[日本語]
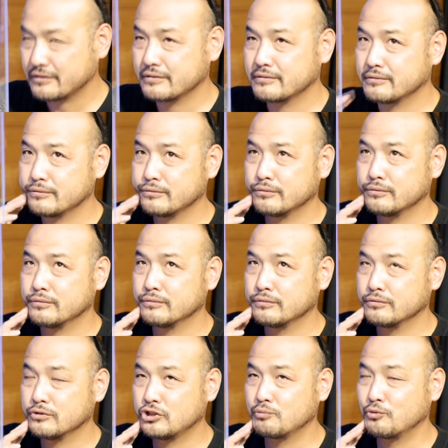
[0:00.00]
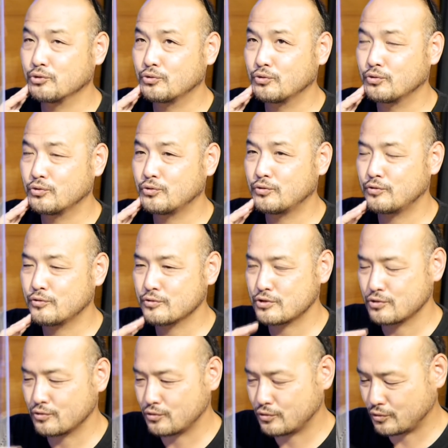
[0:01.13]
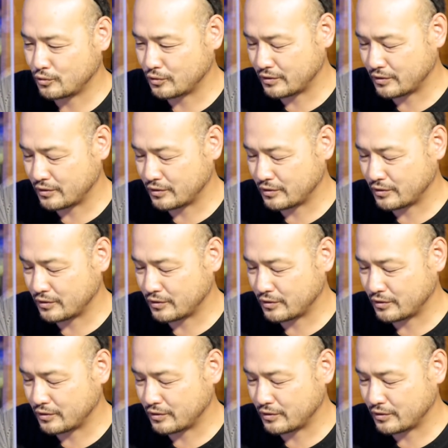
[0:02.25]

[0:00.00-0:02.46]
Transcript: うん地元のその